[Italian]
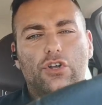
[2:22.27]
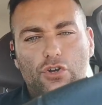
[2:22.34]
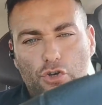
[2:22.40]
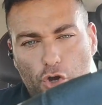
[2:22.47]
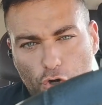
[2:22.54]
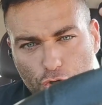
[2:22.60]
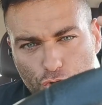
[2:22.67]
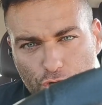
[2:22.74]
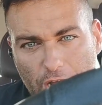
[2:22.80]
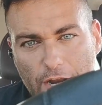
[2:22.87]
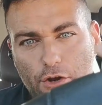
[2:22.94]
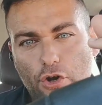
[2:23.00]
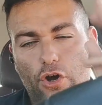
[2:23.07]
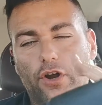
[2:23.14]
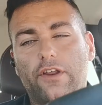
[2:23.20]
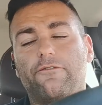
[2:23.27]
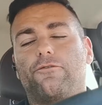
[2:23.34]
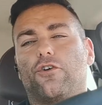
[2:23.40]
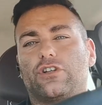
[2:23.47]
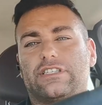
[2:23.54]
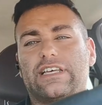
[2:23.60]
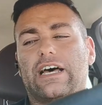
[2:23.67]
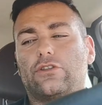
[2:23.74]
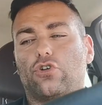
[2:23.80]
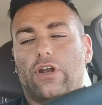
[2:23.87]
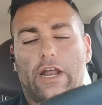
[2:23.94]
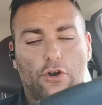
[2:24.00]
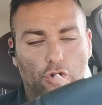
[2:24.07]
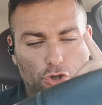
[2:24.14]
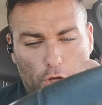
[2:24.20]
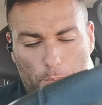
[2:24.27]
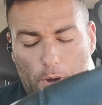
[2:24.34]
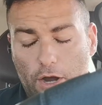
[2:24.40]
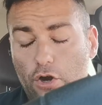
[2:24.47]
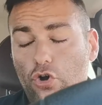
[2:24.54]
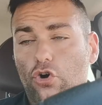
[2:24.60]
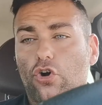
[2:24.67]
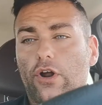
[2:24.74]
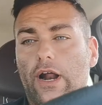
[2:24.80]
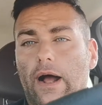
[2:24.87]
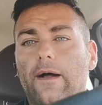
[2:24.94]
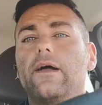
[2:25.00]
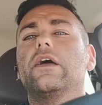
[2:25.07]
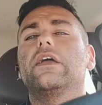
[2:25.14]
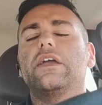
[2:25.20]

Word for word: non ci hanno rinforzato l'anno dopo ancora.